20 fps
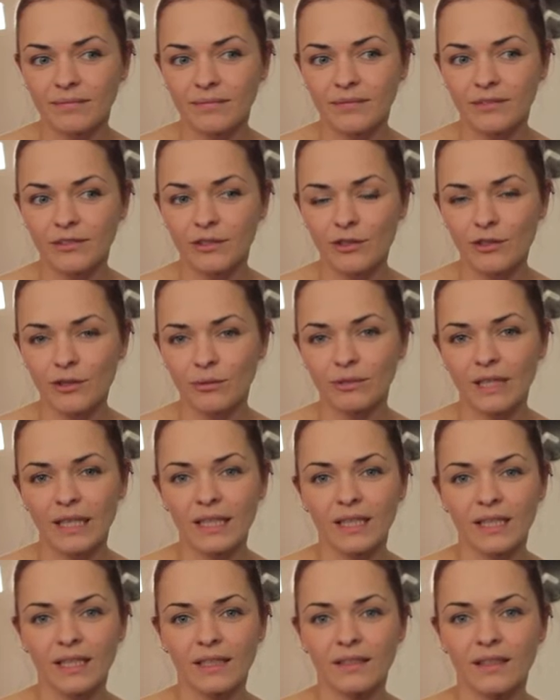y, to są
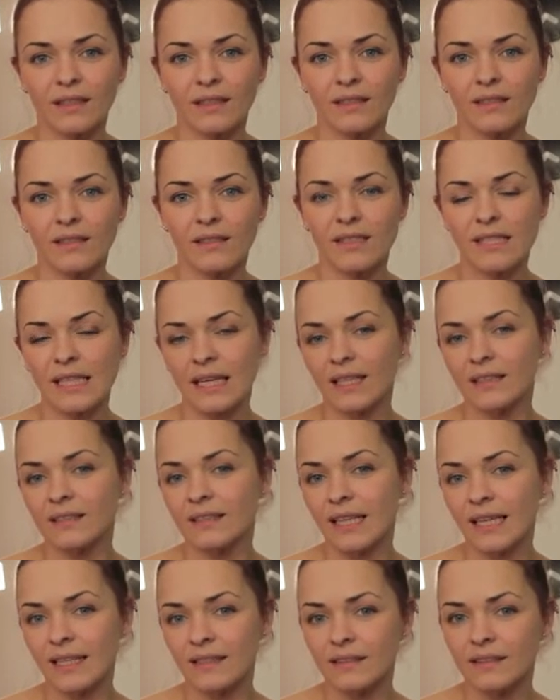takie e,
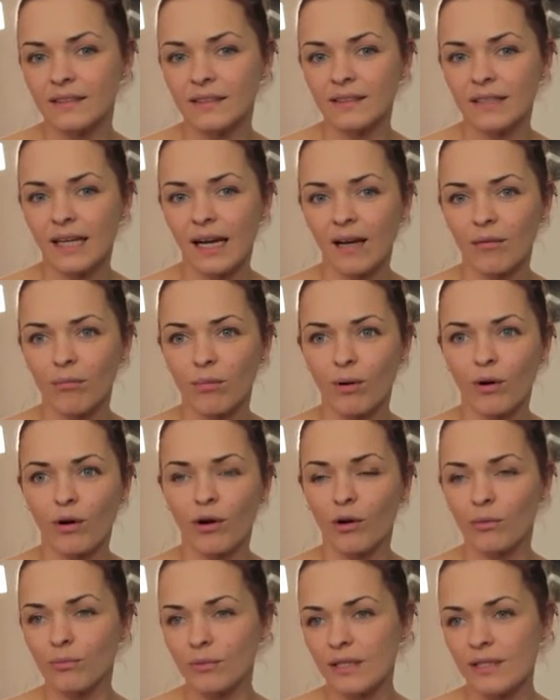second handy albo
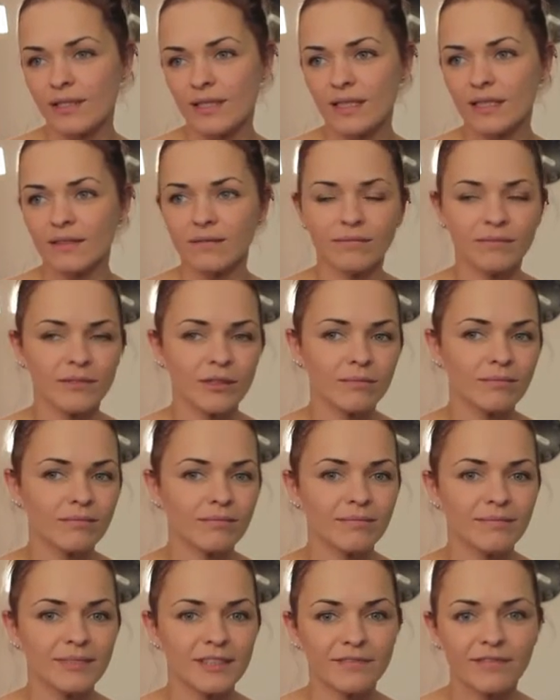komisy, no
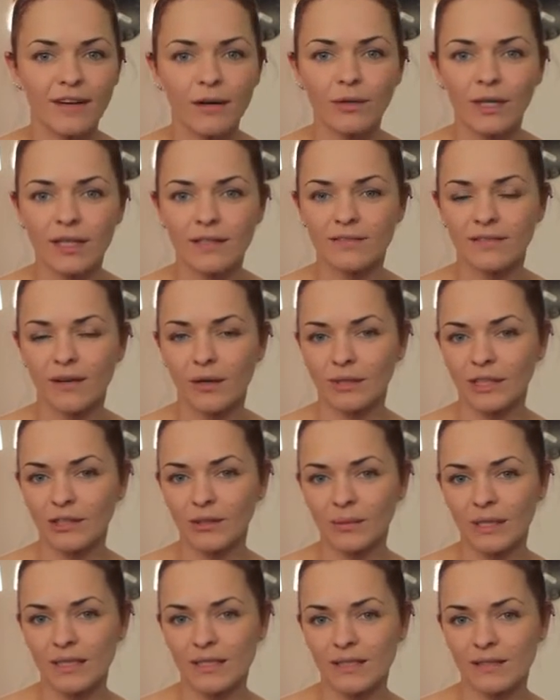zwał jak zwał.
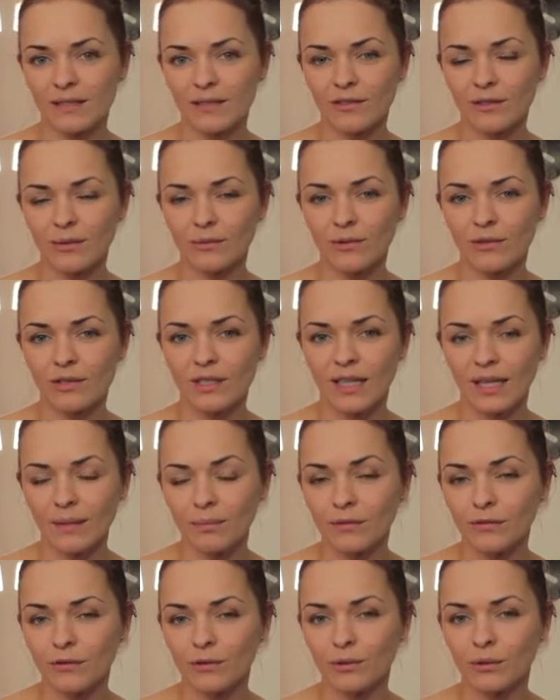Natomiast są to
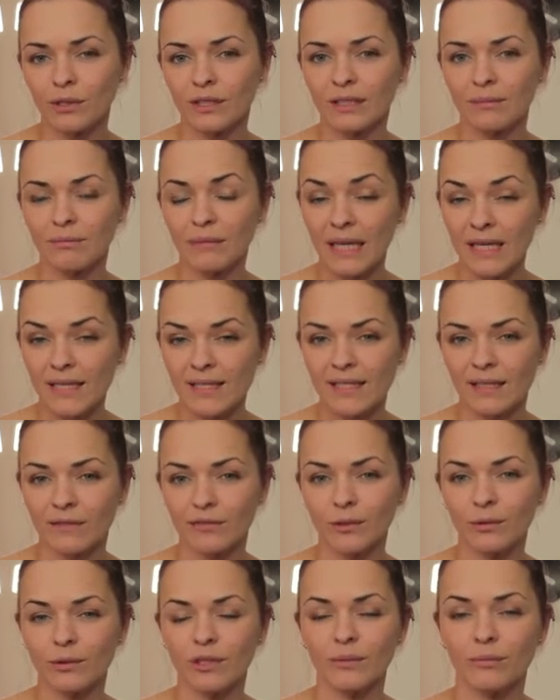sklepy, w których miejsca,
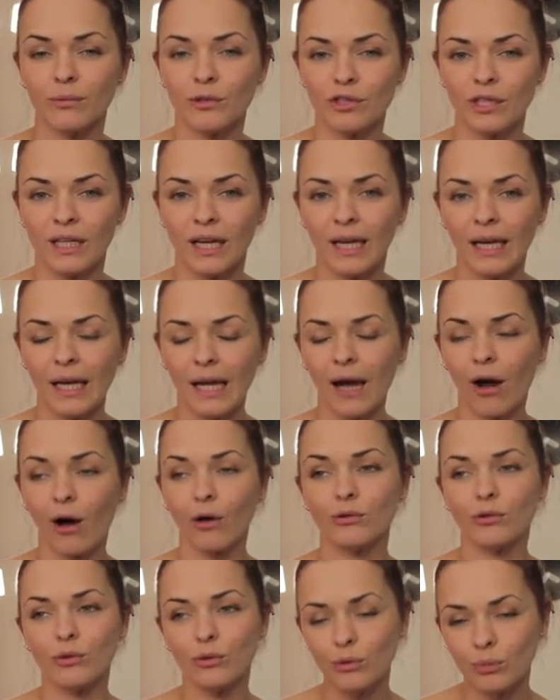w których można
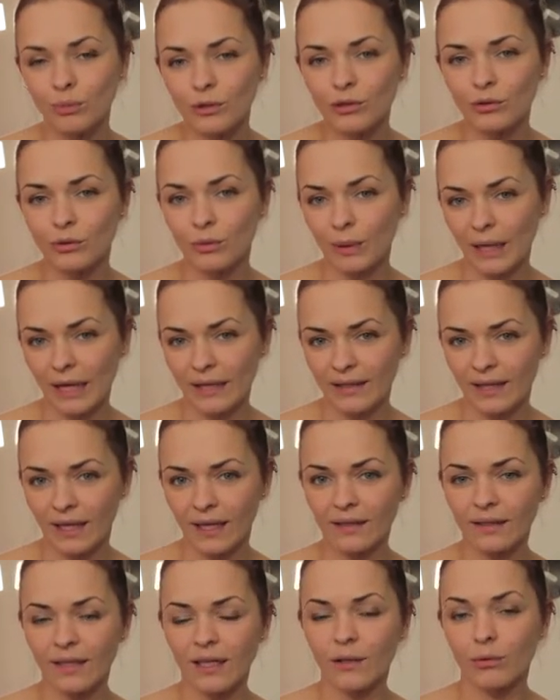odkupić
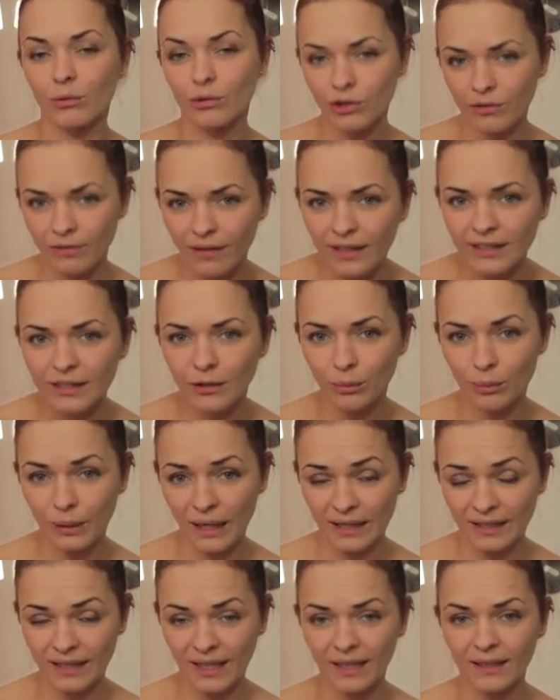ubrania, używane
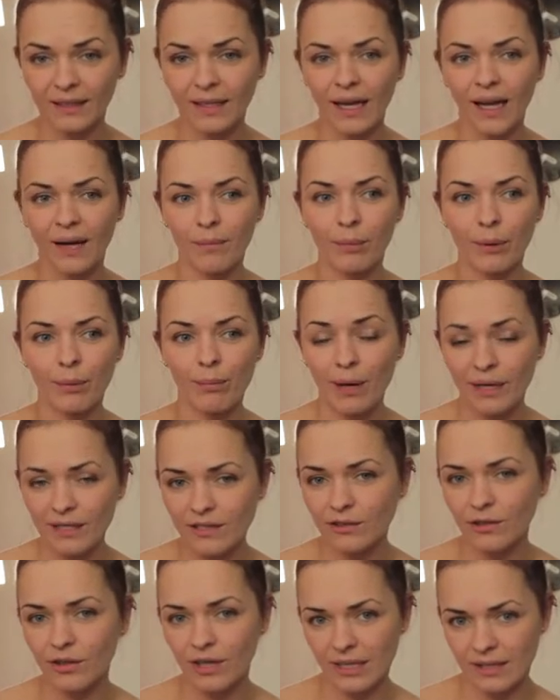ubrania po
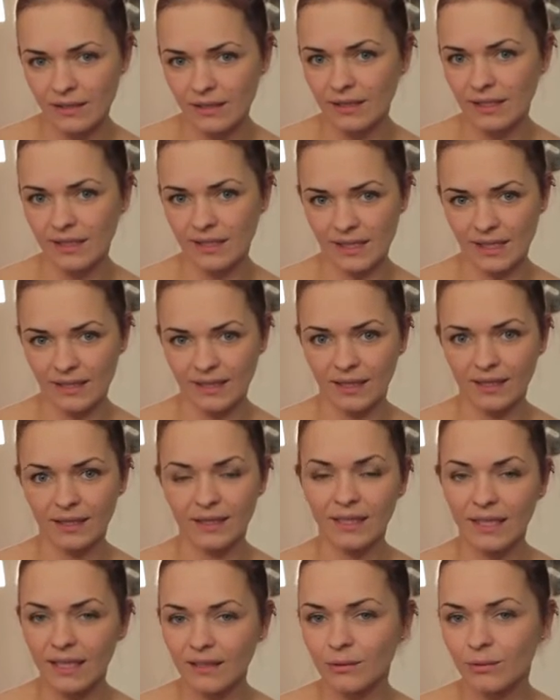bardzo okazyjnych
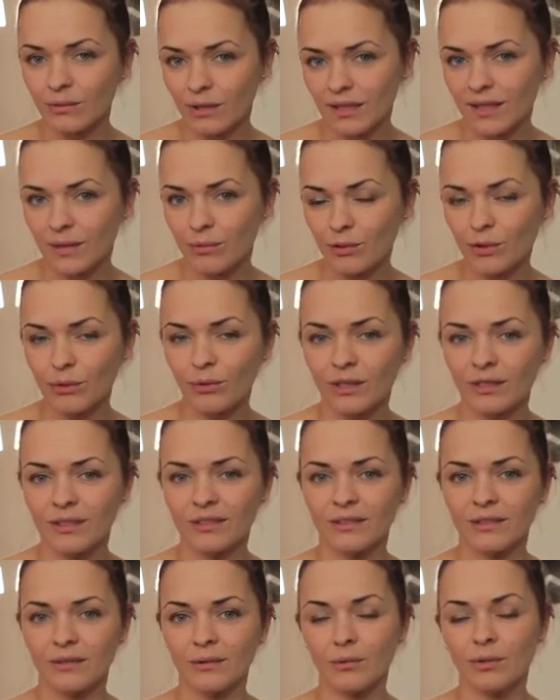cenach. I ja tutaj na
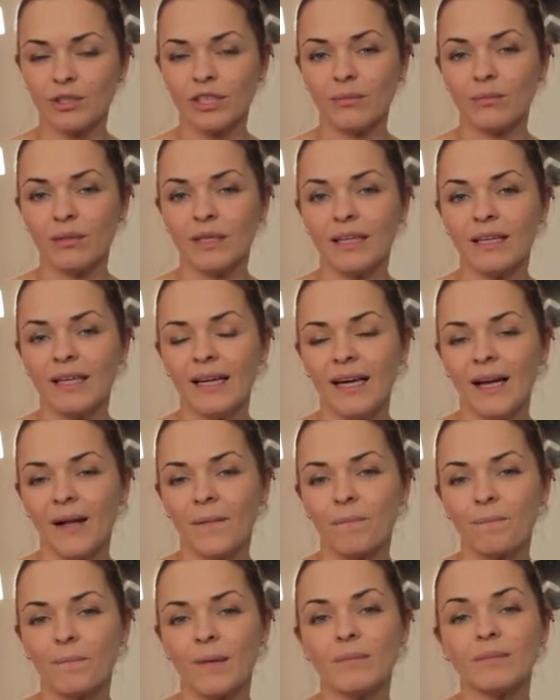przykład e, u siebie
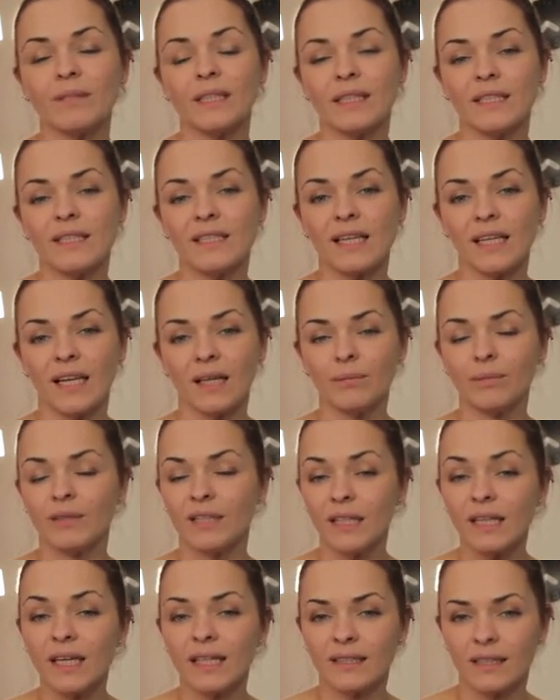mam taki sklep,
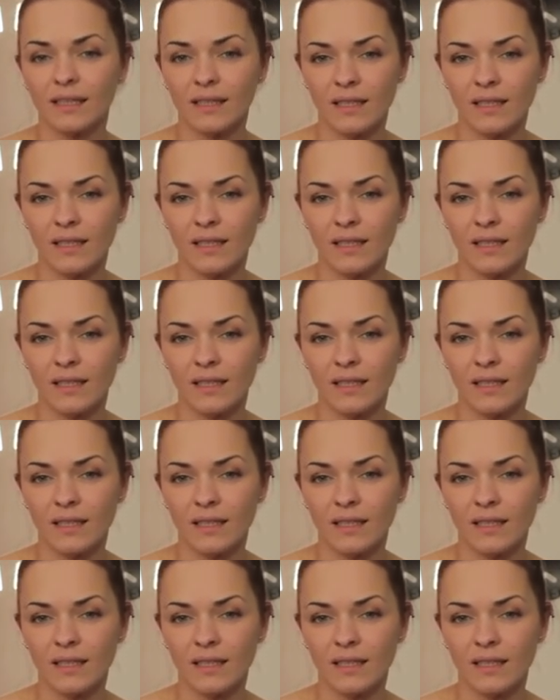kilka